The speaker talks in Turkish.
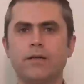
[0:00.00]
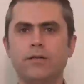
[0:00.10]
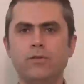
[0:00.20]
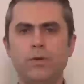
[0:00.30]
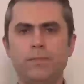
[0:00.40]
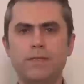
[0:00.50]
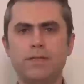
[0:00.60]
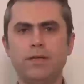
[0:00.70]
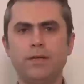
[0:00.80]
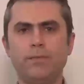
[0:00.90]
Kıl
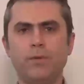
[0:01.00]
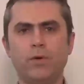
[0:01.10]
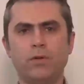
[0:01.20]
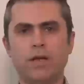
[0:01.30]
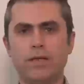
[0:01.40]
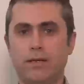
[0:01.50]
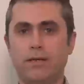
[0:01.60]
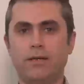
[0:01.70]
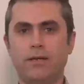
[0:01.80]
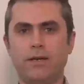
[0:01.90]
dönmesi, piramidal
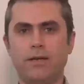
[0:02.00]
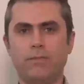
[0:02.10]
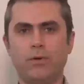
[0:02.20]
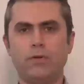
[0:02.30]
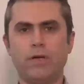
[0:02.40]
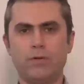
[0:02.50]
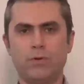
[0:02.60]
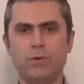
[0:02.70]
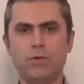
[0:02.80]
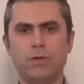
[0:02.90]
e, yani piramidal
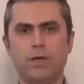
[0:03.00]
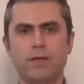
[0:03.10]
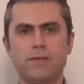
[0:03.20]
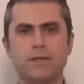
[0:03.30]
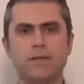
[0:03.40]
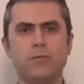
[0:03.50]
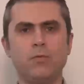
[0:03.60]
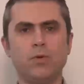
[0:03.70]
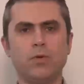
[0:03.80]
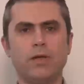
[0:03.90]
sinüs hastalığın
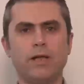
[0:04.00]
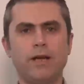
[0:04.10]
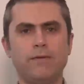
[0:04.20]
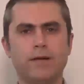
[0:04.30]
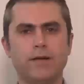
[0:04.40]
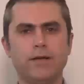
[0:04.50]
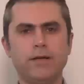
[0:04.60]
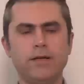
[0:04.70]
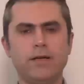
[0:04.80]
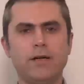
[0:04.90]
mümkün olan her
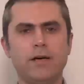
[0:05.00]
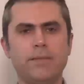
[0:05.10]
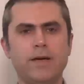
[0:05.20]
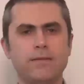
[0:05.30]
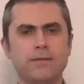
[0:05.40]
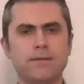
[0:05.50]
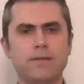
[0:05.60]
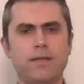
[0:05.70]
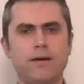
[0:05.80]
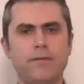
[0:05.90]
vakada ameliyatsız
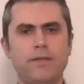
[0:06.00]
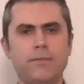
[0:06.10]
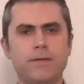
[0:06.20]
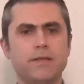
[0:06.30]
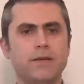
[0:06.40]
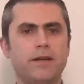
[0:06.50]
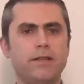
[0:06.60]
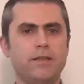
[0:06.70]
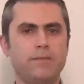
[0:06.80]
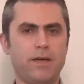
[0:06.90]
tedavi edilmesine
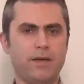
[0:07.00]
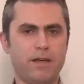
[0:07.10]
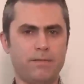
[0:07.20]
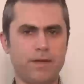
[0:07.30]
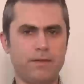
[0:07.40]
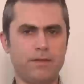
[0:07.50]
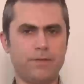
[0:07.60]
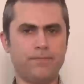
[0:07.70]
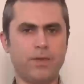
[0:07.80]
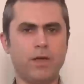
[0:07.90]
gayret etmek
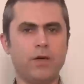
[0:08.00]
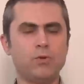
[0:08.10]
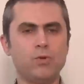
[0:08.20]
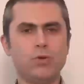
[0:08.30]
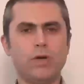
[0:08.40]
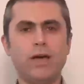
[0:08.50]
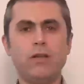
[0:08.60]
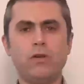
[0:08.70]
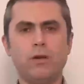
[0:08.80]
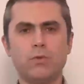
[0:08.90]
gerekmektedir. Çünkü en
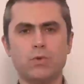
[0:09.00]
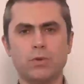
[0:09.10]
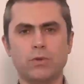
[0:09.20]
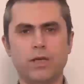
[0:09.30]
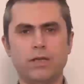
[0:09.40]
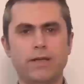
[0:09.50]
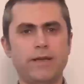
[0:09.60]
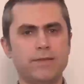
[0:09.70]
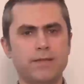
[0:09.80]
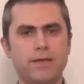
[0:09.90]
önemli sorunlar
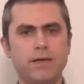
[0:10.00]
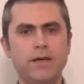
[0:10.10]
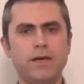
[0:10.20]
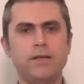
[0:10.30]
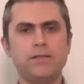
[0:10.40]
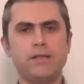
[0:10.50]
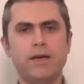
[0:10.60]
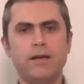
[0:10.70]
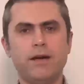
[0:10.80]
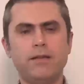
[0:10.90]
ne yazık ki
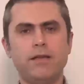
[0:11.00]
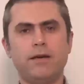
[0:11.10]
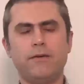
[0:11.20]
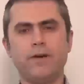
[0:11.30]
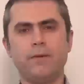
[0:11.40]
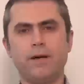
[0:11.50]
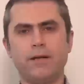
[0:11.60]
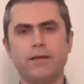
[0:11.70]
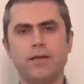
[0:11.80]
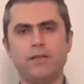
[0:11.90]
cerrahi tedaviye
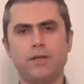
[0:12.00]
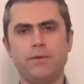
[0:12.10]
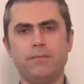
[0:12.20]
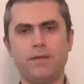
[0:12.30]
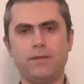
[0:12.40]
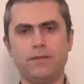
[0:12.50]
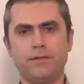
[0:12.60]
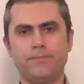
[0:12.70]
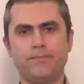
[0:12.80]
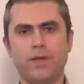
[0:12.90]
bağlı gelişebilmektedir.